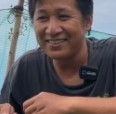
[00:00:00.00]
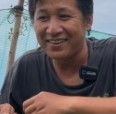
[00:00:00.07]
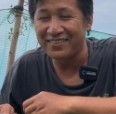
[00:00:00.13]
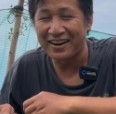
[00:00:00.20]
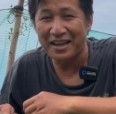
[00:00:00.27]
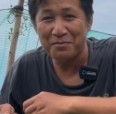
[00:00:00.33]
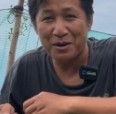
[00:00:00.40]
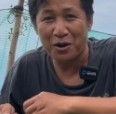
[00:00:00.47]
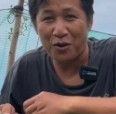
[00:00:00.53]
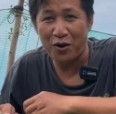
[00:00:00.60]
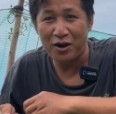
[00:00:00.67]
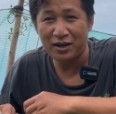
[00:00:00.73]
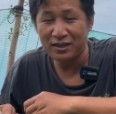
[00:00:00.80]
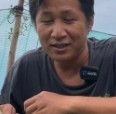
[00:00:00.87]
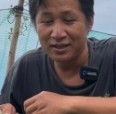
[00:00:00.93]
chứ không lẽ bà
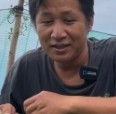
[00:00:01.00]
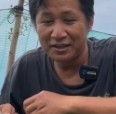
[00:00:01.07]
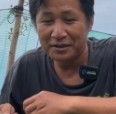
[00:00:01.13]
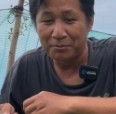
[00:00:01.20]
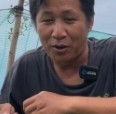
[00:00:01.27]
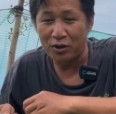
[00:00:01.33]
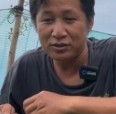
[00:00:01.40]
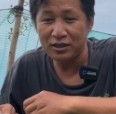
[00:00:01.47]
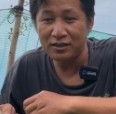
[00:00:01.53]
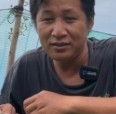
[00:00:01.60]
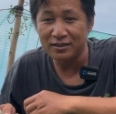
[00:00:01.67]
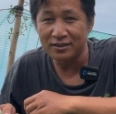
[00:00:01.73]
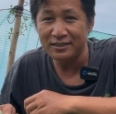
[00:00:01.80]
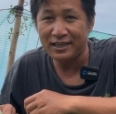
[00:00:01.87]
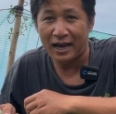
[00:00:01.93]
con bỏ
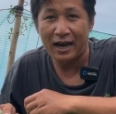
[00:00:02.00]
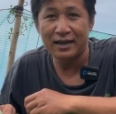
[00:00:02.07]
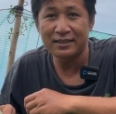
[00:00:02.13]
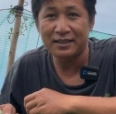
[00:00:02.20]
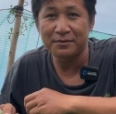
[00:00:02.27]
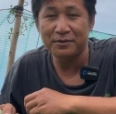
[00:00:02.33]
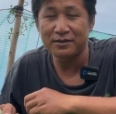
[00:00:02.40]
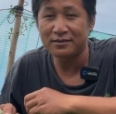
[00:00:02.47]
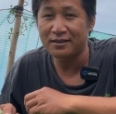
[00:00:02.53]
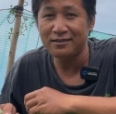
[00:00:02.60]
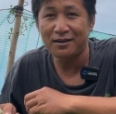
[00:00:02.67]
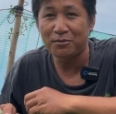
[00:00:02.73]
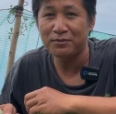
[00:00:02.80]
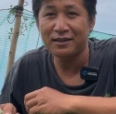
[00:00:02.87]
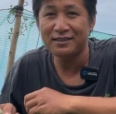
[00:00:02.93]
tướng giữa chợ thì bà
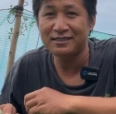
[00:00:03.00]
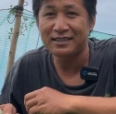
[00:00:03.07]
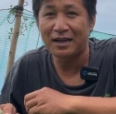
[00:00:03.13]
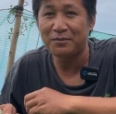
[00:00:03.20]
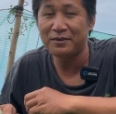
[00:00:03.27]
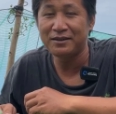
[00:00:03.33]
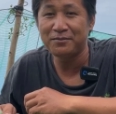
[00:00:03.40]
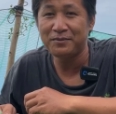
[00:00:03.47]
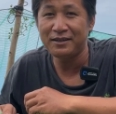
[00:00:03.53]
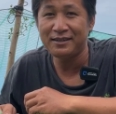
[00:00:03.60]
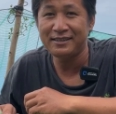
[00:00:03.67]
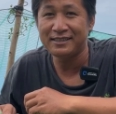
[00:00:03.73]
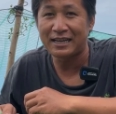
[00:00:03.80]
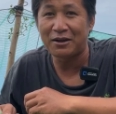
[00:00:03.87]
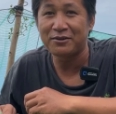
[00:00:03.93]
tướng không cách sao không biết
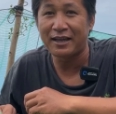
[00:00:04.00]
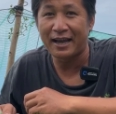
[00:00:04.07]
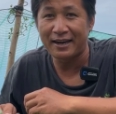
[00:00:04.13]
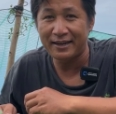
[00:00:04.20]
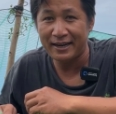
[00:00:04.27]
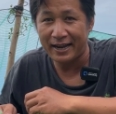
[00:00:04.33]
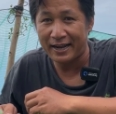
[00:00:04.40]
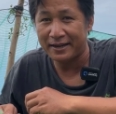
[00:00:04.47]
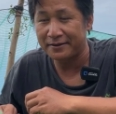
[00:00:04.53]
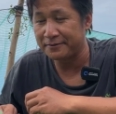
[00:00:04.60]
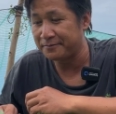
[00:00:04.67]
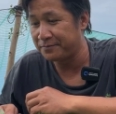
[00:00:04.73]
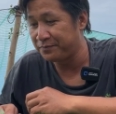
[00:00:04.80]
sao về đó ngang